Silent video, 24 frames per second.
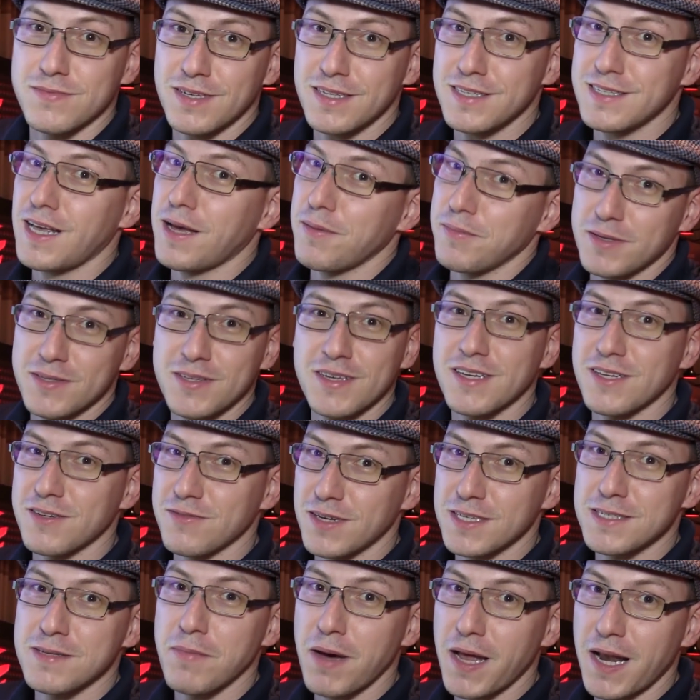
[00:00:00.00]
Vocês sabem que isso aqui não
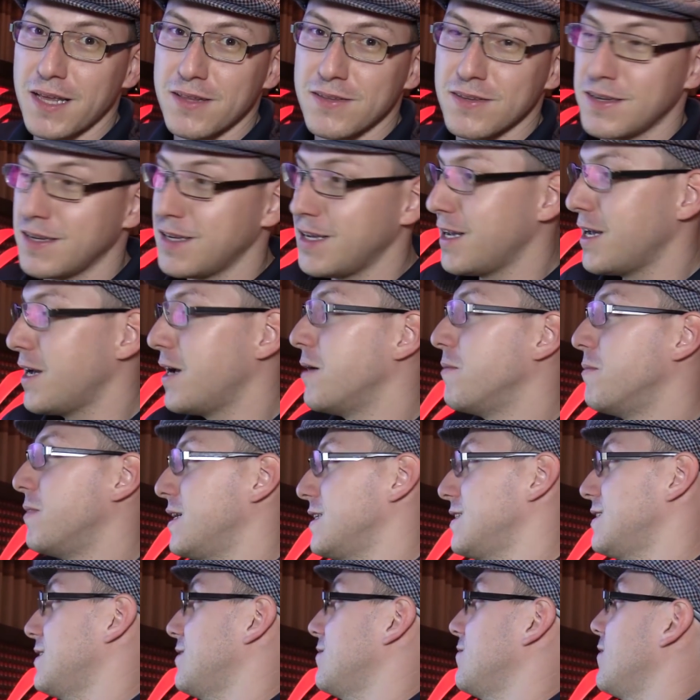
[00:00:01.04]
vai ser barato.
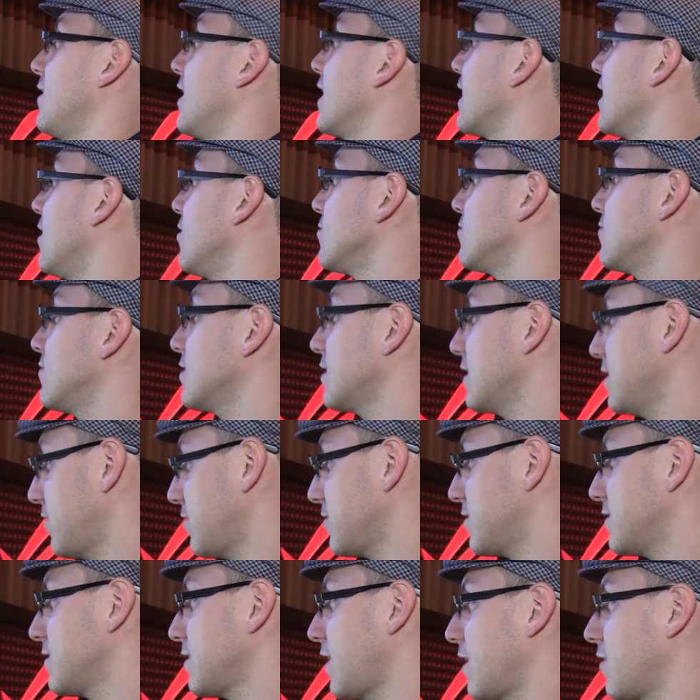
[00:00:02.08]
Mas legal de ver que
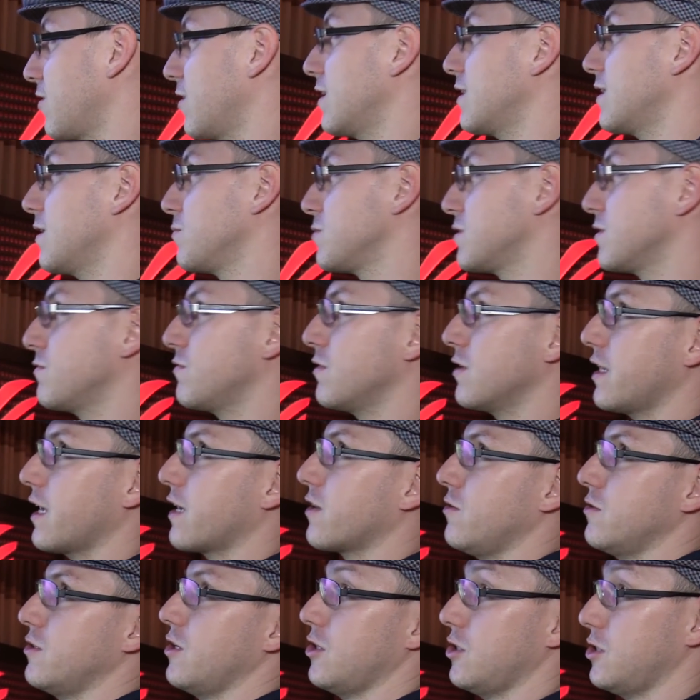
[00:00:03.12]
nós agora temos, enfim, a
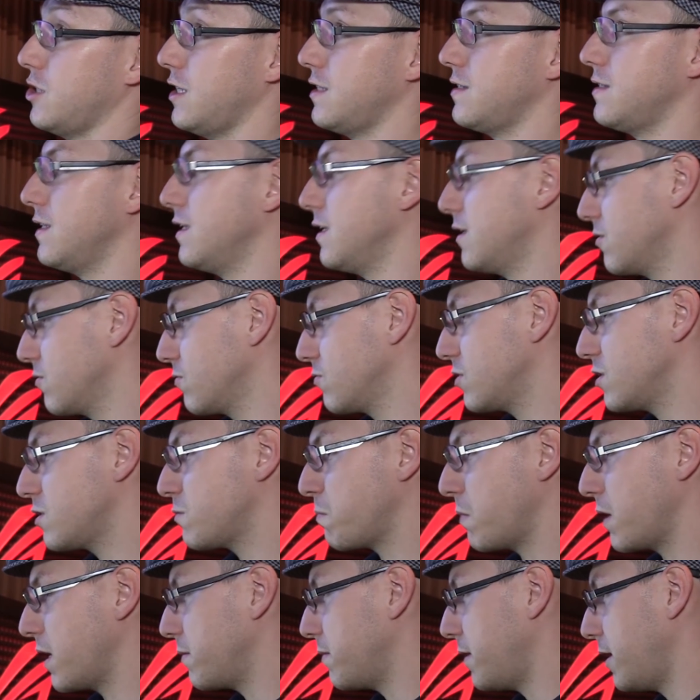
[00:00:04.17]
tecnologia G5 num
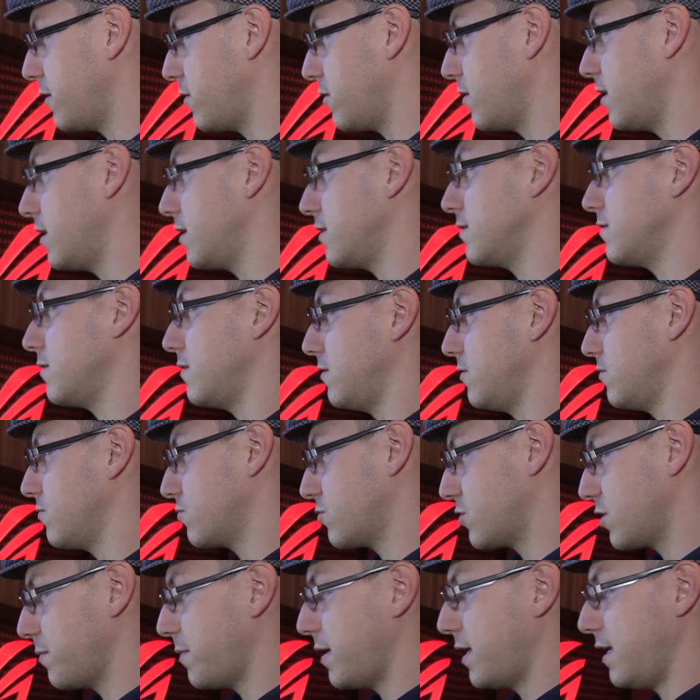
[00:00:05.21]
display maior. Eu
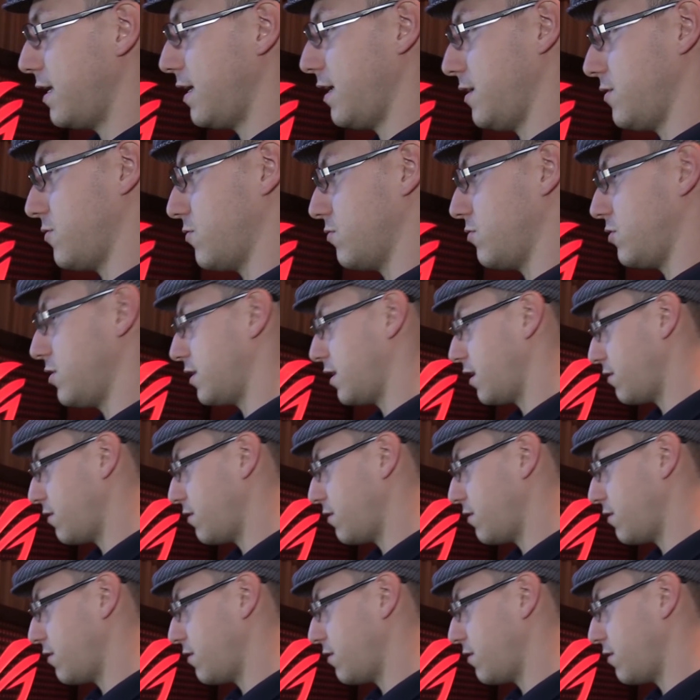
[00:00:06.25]
chamaria isso de